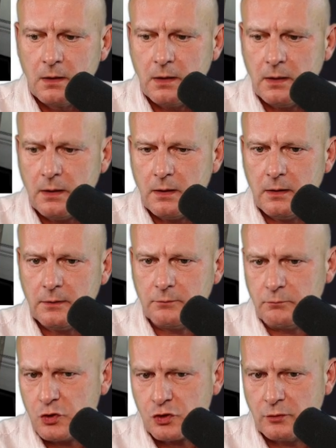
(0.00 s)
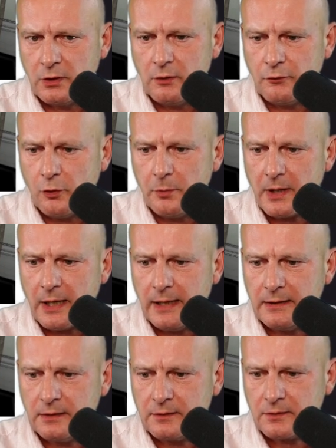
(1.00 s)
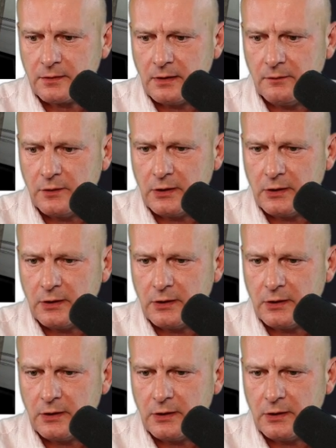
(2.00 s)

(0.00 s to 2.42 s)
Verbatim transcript: Äh, ist schon hier vorbereitet. Gehen wir